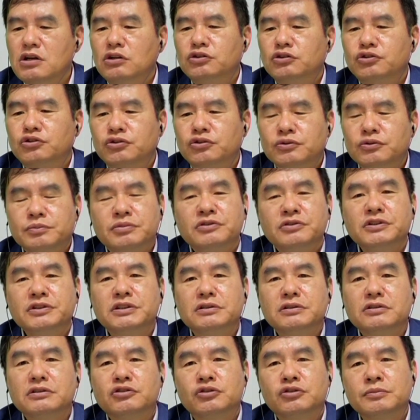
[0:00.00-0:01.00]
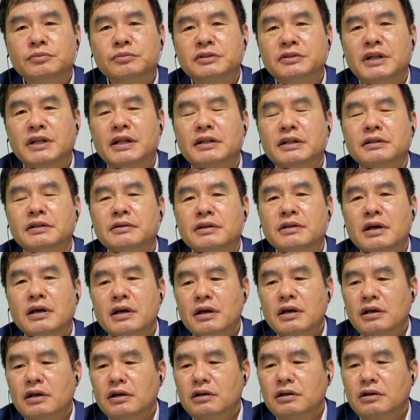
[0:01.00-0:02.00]
충분, 충분한
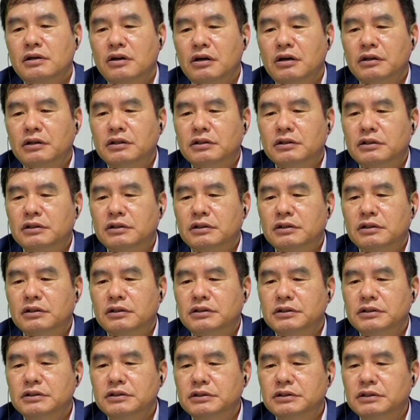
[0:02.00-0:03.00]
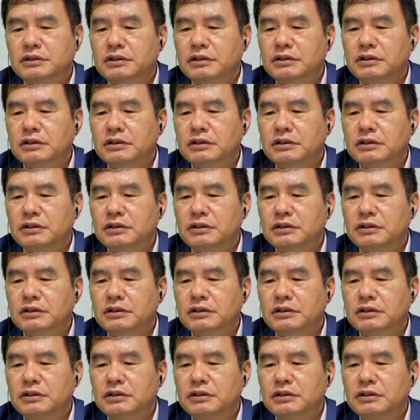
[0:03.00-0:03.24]
그런 그, 그